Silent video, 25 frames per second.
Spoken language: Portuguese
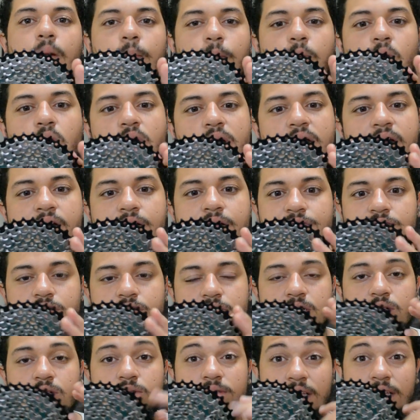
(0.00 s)
porque
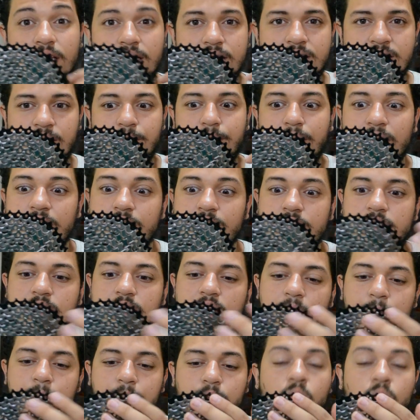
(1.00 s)
você utiliza mais
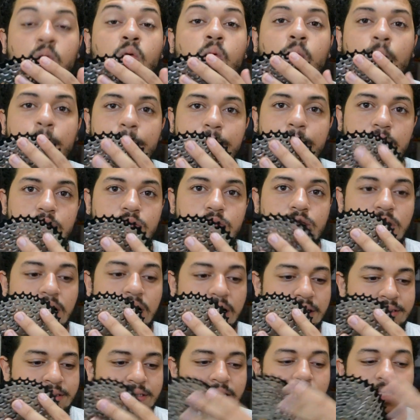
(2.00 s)
tempo o meio do
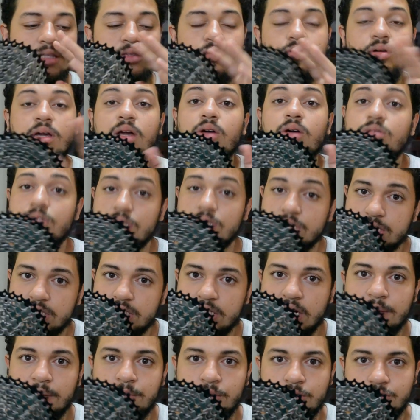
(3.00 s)
cassete do que os
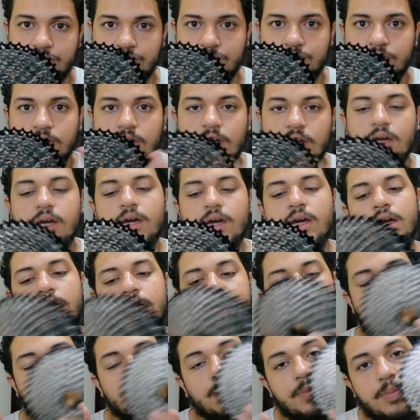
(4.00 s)
extremos.
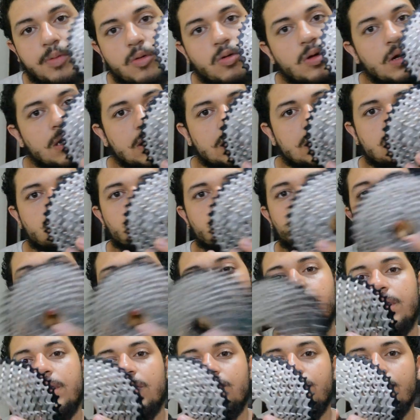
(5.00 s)
Então por isso
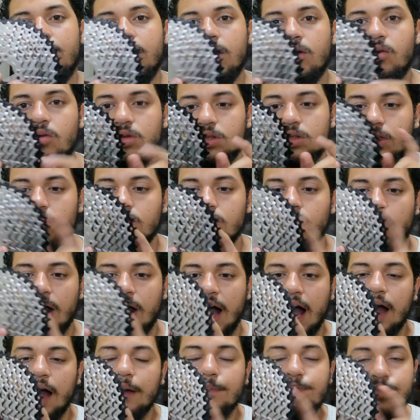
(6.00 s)
eu preferi
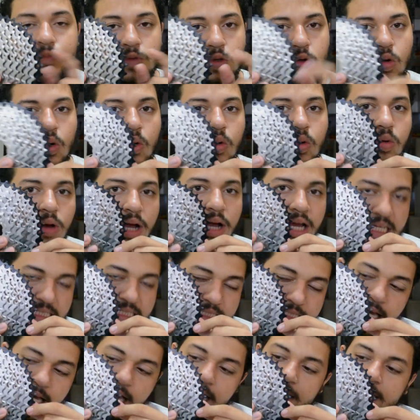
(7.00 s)
continuar com o
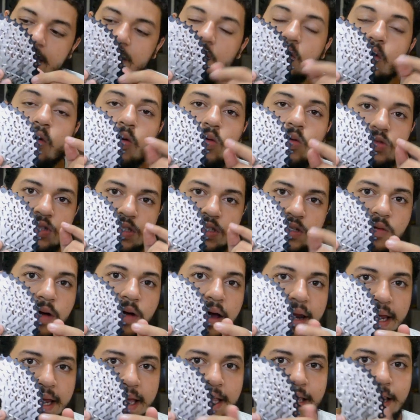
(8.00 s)
cassete
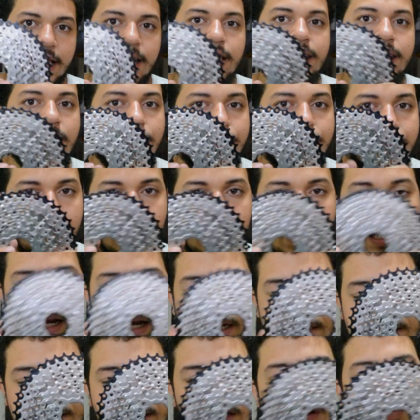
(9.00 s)
1140 na minha
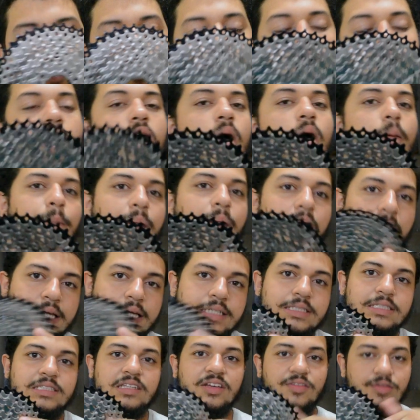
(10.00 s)
relação.
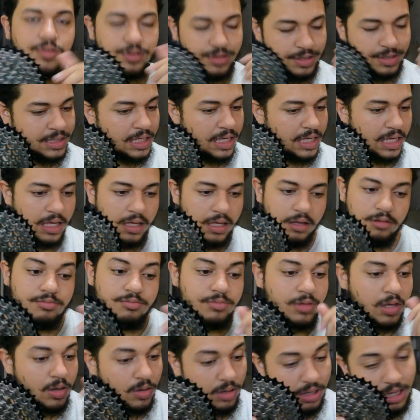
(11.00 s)
Mas se você
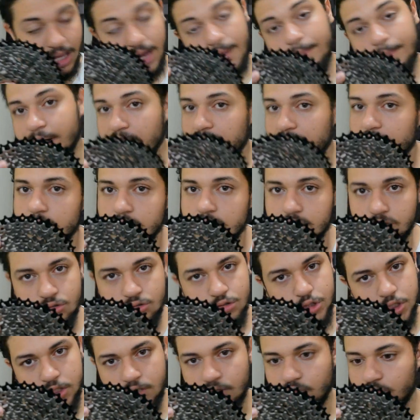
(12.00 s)
não liga para isso,
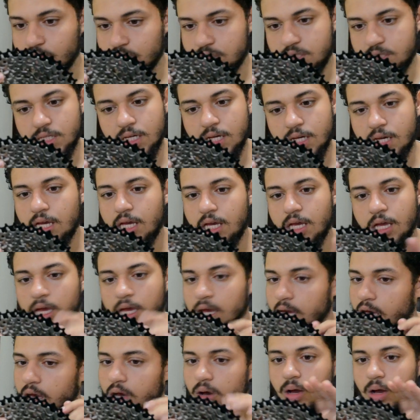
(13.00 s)
se você
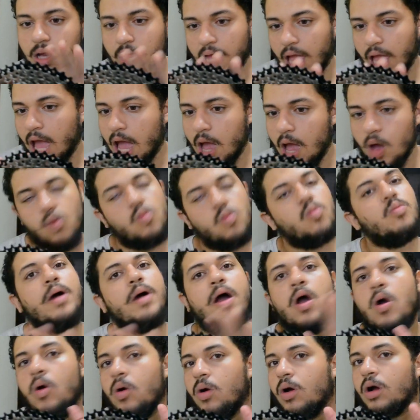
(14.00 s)
quer o
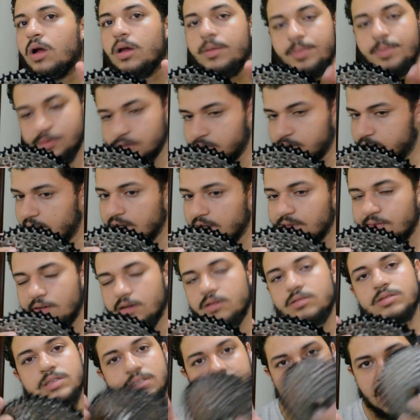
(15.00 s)
maior cobre
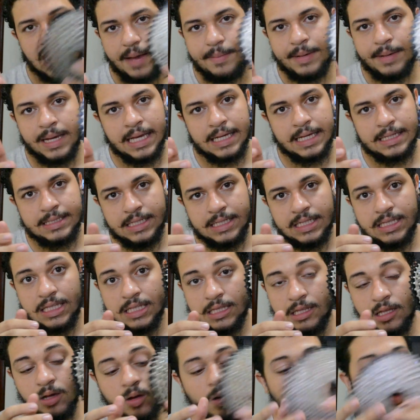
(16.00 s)
possível, saiba que a
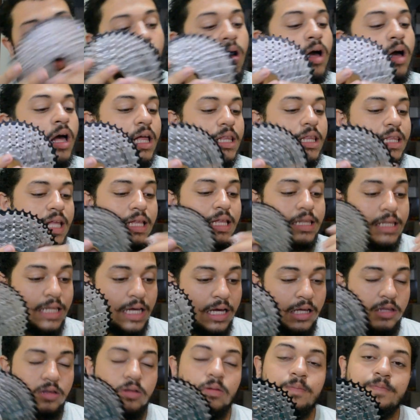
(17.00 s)
ZTTO tá
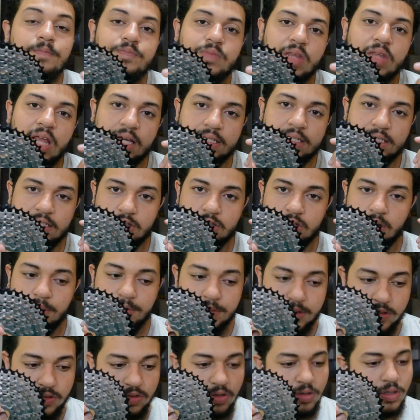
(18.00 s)
dando essas
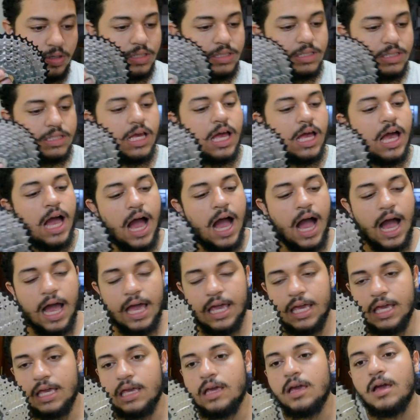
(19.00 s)
opções
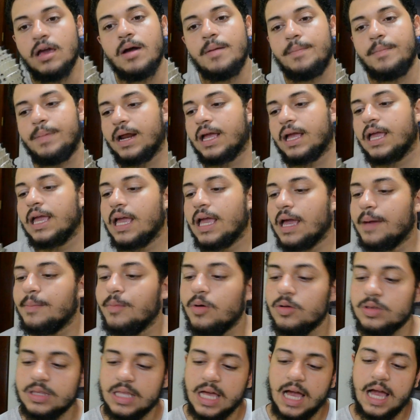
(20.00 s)
aí para quem quer
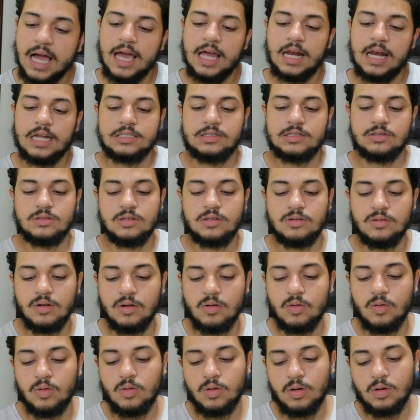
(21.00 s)
montar a relação de uma
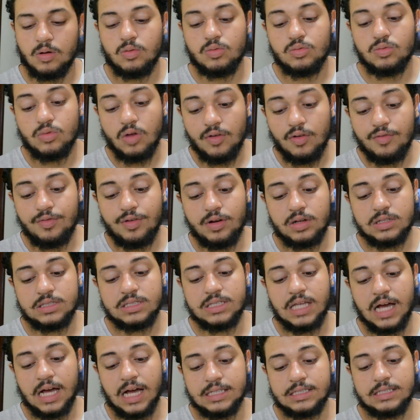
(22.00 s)
coroa com nove
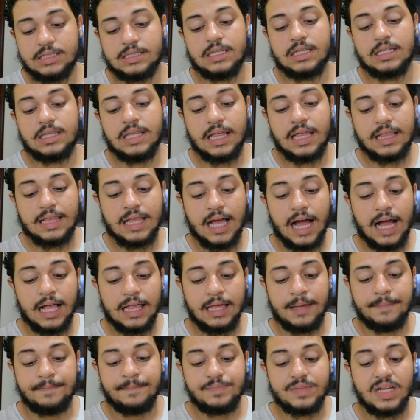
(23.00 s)
velocidades.
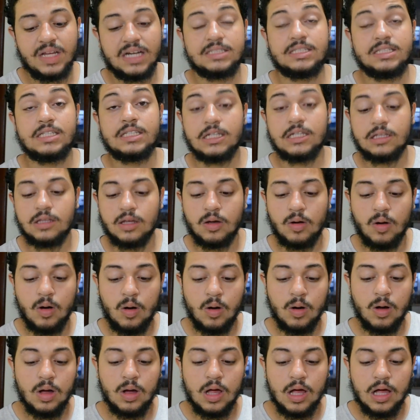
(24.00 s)
Detalhe, a
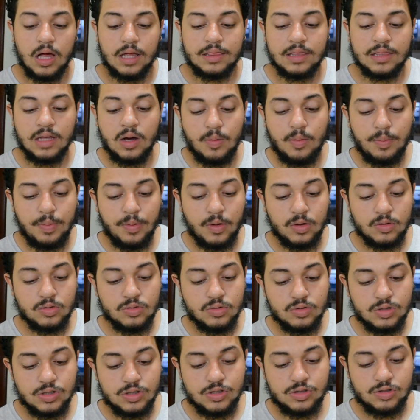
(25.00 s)
ZTTO não
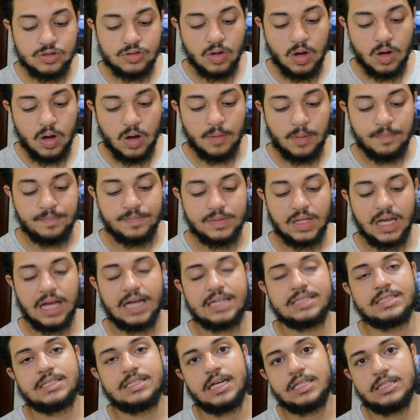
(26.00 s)
produz só
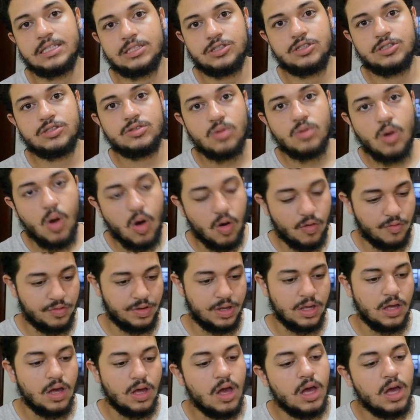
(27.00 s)
cassetes de 9.